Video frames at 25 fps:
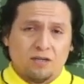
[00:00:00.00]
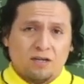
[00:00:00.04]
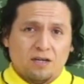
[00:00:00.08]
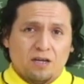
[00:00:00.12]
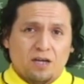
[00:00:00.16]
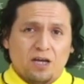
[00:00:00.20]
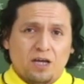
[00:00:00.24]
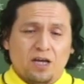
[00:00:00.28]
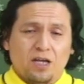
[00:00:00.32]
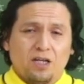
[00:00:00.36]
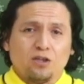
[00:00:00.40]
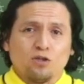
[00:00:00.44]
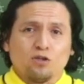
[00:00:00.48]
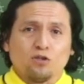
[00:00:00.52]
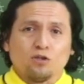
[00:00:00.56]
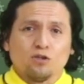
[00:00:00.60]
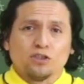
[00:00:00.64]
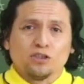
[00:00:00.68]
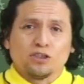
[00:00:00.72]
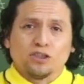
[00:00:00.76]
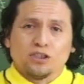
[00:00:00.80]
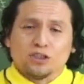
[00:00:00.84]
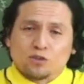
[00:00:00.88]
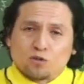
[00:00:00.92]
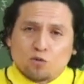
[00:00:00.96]

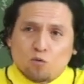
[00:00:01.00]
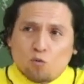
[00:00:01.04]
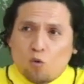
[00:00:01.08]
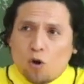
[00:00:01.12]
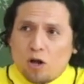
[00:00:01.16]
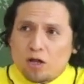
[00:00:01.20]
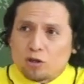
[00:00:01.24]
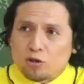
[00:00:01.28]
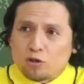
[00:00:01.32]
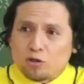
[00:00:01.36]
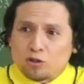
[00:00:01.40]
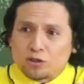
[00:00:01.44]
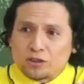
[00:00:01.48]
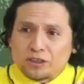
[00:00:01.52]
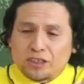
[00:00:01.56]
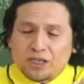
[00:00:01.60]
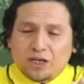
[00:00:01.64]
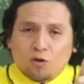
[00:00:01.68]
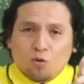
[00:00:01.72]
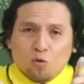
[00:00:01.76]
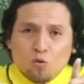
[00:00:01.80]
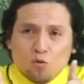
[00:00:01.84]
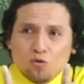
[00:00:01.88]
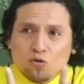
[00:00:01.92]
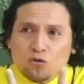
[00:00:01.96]
Entonces, cuando se
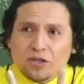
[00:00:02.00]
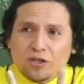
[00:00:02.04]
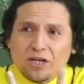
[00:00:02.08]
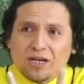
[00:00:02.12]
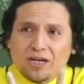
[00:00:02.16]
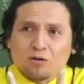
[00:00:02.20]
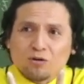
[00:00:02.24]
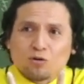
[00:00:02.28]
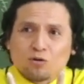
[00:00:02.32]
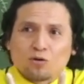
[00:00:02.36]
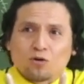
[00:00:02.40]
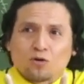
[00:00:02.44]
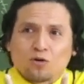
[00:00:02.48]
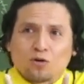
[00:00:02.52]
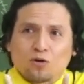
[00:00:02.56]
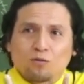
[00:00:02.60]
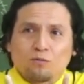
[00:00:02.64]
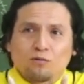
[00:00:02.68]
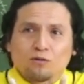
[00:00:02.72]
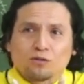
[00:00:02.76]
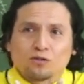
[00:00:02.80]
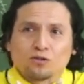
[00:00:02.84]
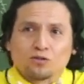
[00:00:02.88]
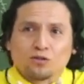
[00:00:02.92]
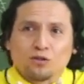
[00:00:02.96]
juntan los
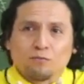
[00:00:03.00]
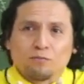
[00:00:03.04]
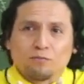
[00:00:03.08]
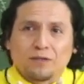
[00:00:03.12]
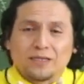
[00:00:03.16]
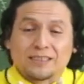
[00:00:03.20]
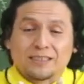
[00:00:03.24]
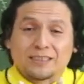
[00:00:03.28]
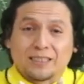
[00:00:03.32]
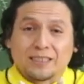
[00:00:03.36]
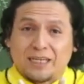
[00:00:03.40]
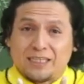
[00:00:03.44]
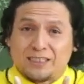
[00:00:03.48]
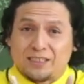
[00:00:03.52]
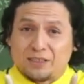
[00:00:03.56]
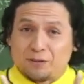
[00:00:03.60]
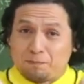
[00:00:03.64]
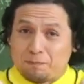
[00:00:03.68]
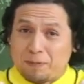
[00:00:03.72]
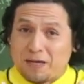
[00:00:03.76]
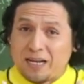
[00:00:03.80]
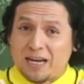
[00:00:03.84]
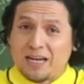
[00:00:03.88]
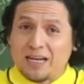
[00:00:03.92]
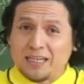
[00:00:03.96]
cromosomas que
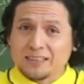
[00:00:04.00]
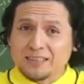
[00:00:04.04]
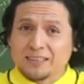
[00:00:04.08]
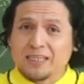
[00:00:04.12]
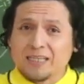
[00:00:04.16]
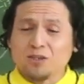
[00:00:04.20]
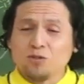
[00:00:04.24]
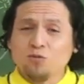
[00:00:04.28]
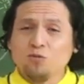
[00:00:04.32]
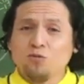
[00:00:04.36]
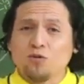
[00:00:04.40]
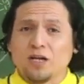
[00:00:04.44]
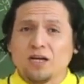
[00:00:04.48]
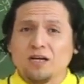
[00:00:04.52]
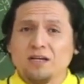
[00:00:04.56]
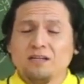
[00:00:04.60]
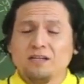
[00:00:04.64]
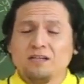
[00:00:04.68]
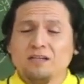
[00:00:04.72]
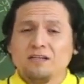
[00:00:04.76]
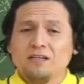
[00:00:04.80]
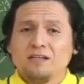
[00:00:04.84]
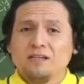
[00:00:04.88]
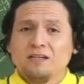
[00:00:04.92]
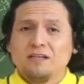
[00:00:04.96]
para la estatura,
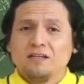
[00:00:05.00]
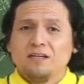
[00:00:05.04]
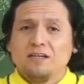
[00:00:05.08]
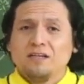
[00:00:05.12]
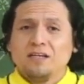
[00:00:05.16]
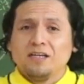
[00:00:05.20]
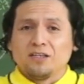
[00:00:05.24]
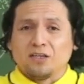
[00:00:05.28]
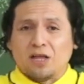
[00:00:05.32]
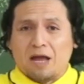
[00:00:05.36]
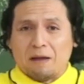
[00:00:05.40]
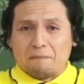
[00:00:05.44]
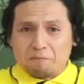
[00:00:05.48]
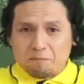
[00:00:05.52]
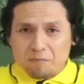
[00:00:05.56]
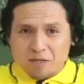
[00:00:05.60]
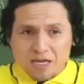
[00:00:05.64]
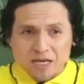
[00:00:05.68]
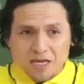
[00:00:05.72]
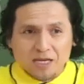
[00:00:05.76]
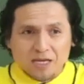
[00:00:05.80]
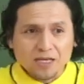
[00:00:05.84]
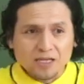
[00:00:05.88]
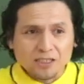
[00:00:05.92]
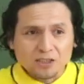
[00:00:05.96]

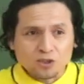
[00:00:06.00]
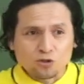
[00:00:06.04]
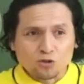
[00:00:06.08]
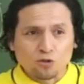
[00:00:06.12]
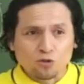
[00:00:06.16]
también son